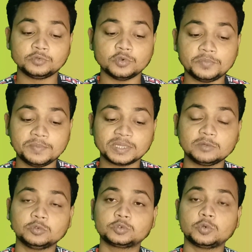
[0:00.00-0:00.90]
जो भी
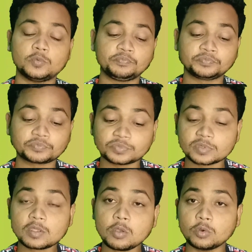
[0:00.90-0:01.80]
मतलब दोस्तों
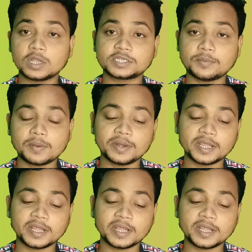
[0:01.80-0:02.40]
कस्टमर